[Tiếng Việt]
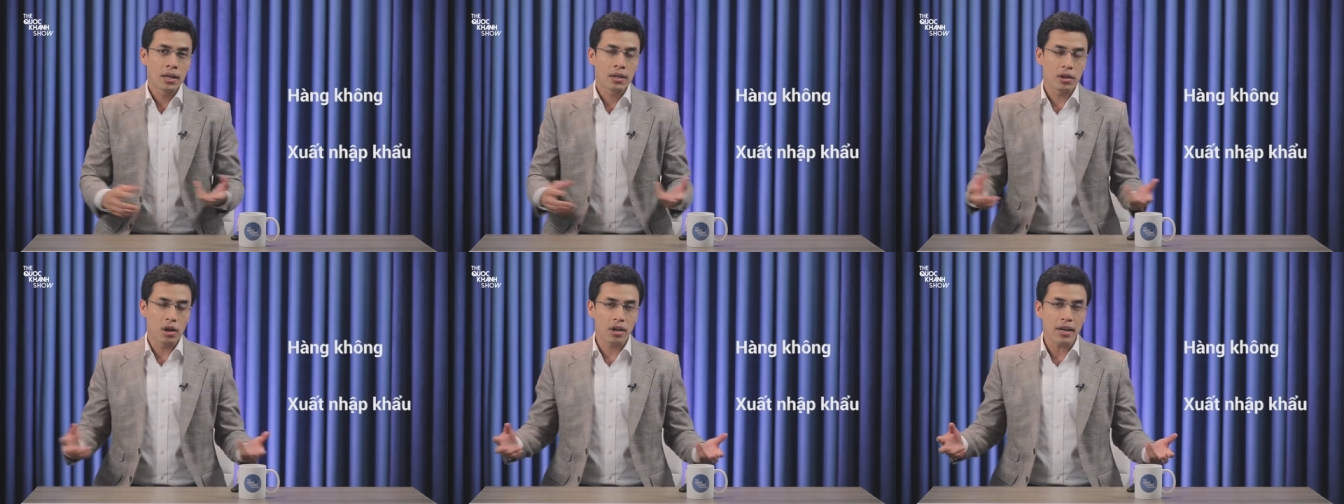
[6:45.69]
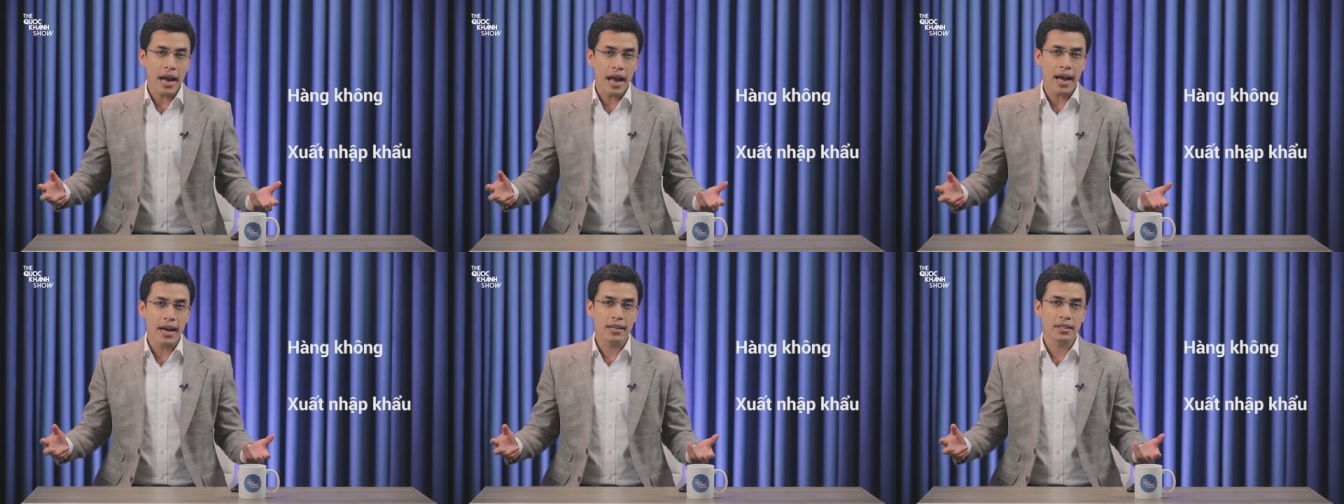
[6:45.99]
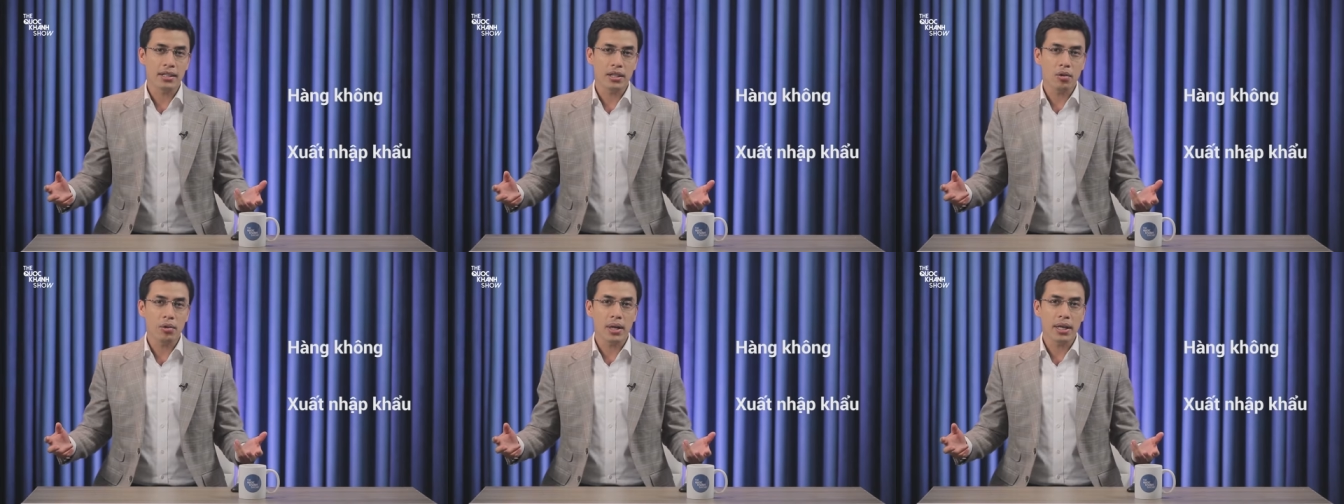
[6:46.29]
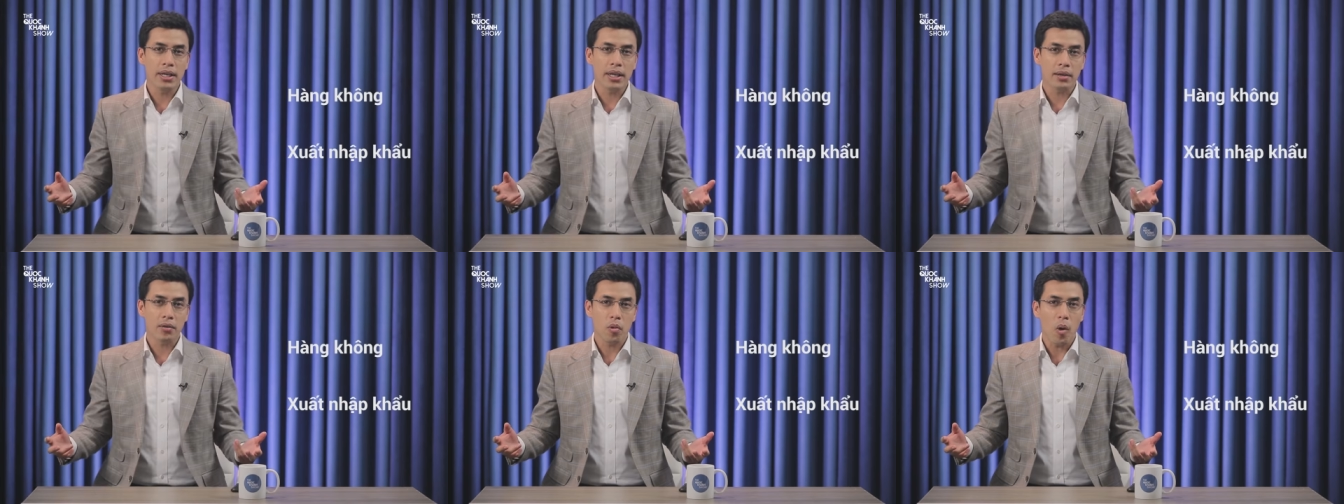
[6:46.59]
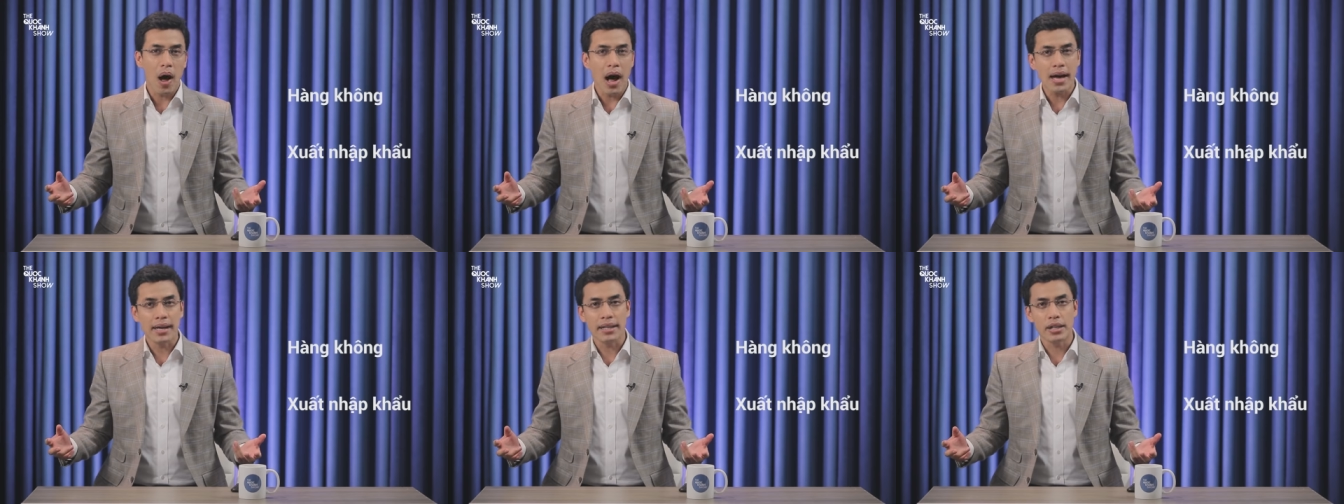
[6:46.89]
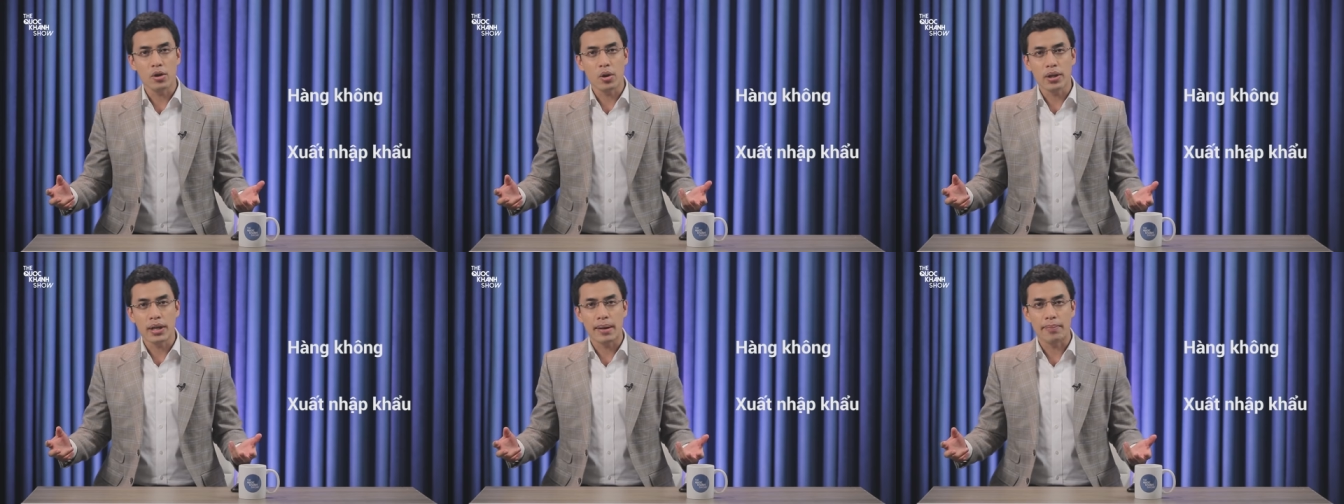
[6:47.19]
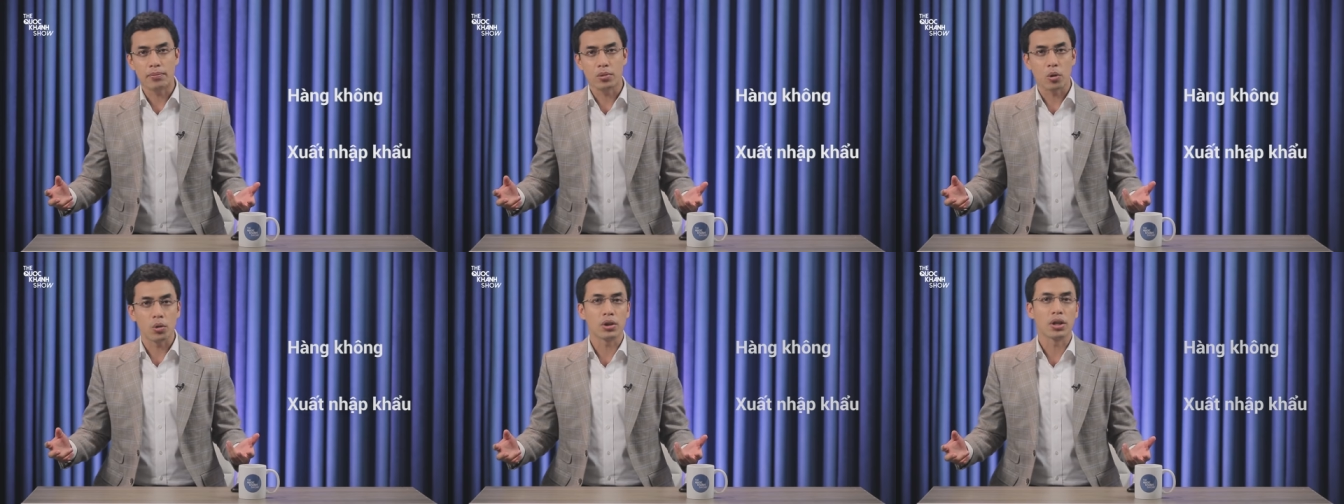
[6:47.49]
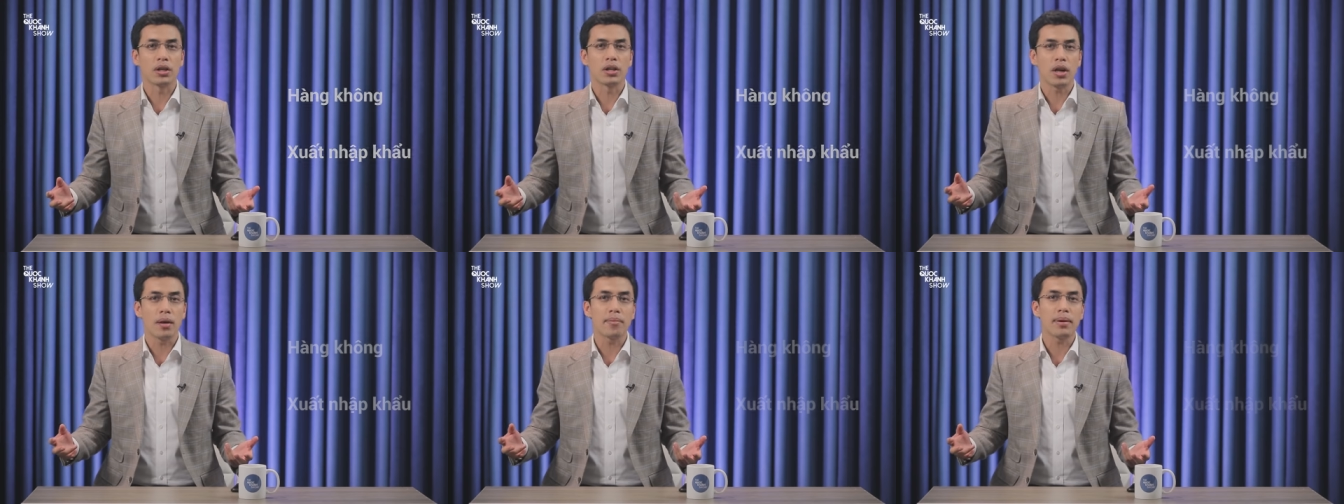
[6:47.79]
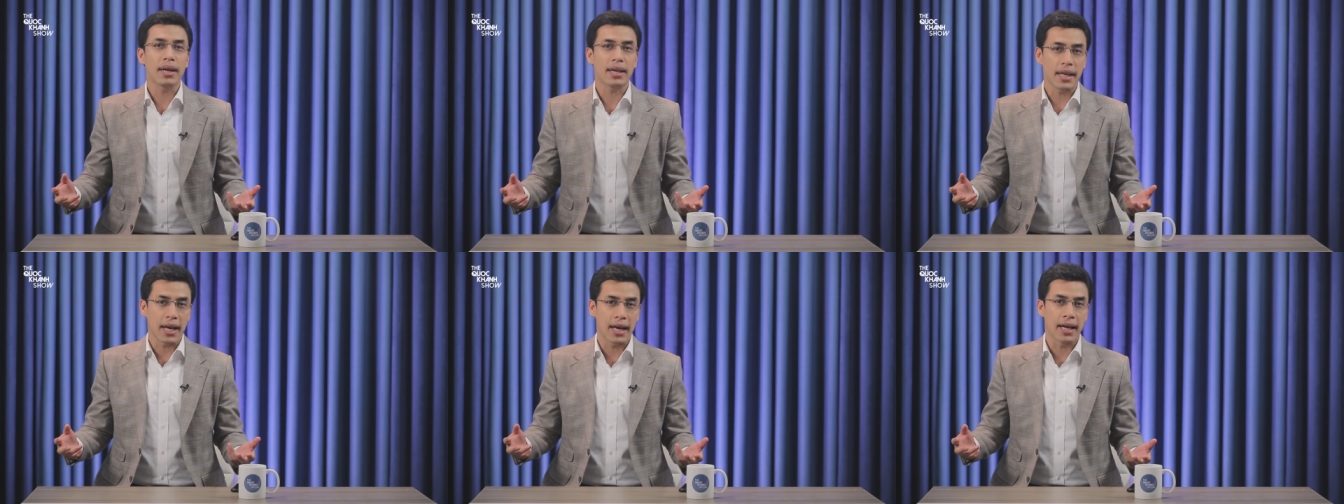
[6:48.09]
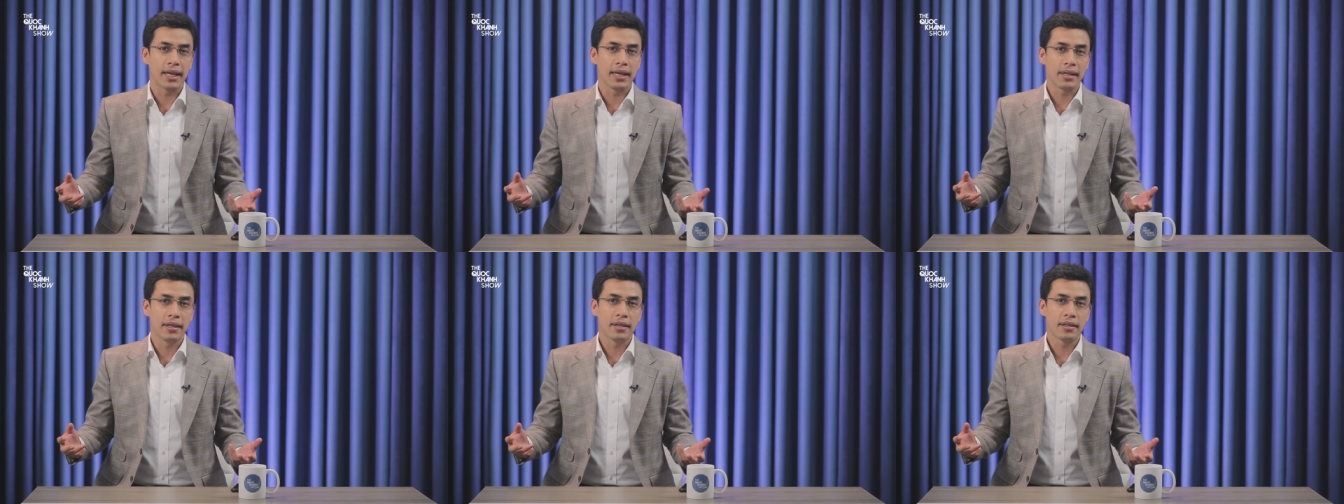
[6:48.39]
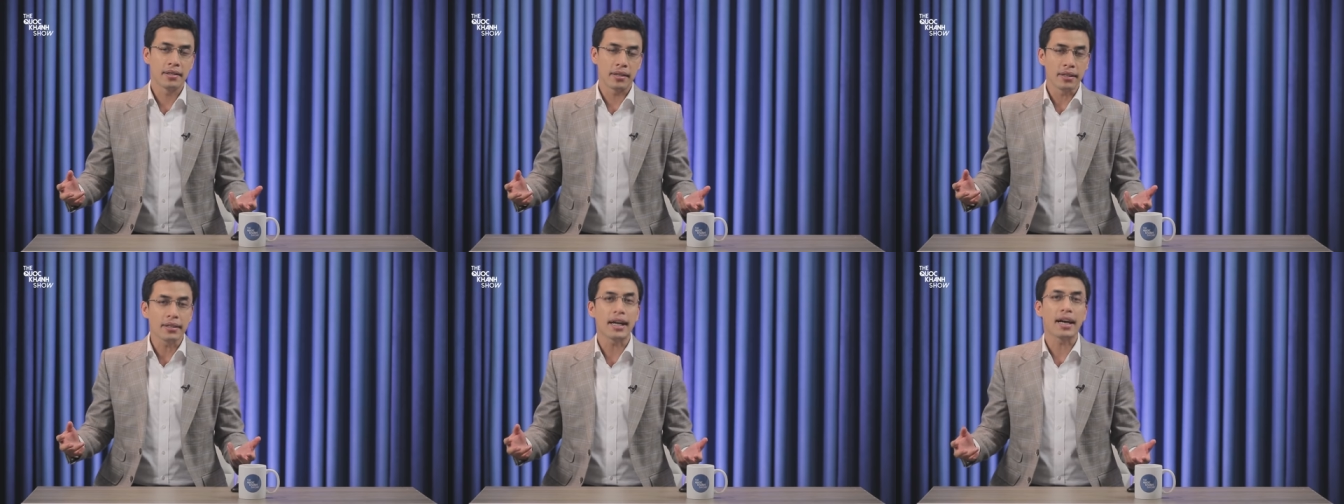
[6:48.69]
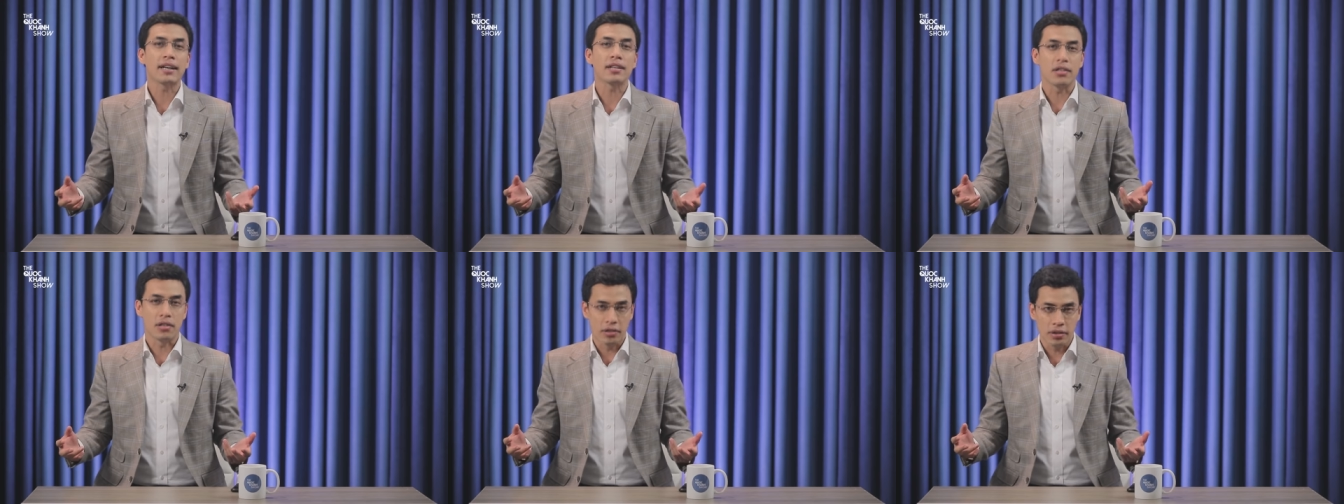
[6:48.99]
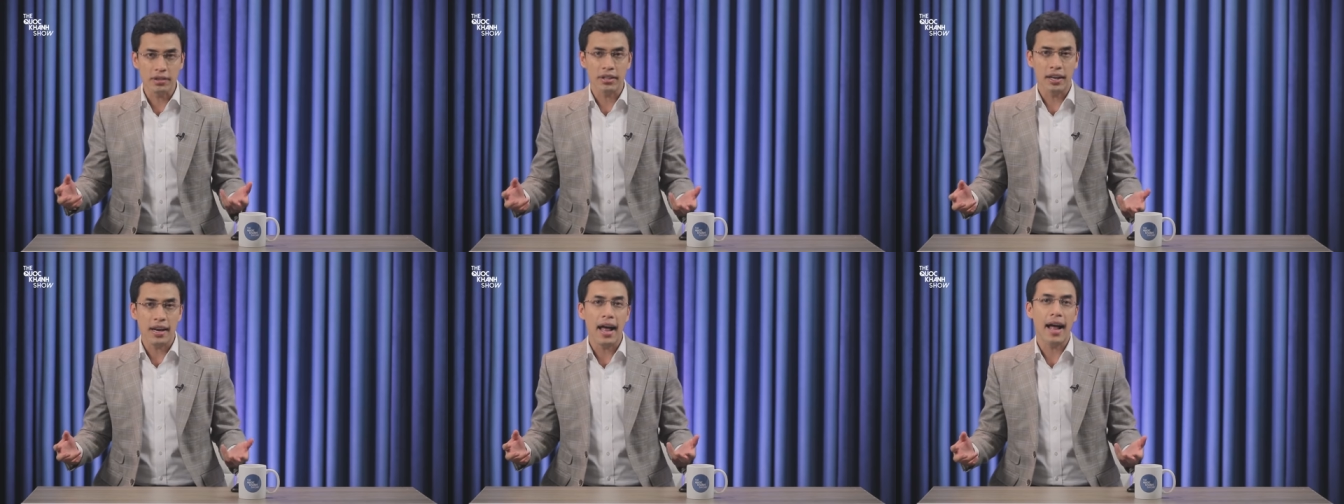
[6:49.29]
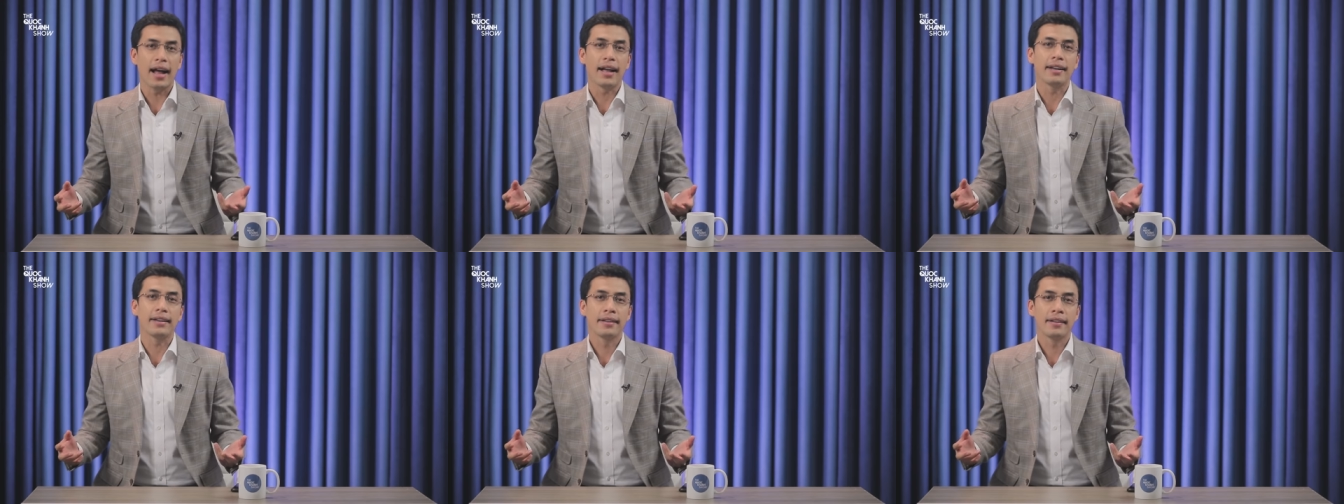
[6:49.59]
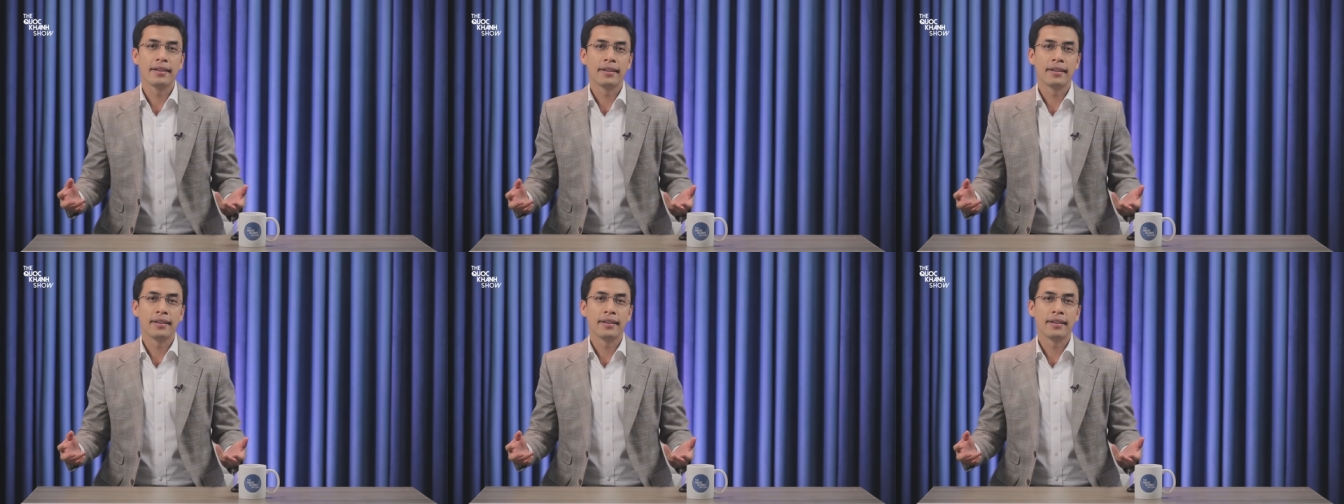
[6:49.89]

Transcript: Rõ ràng sau khi dịch qua thì doanh nghiệp thuộc những nhóm ngành này sẽ tăng trưởng trở lại.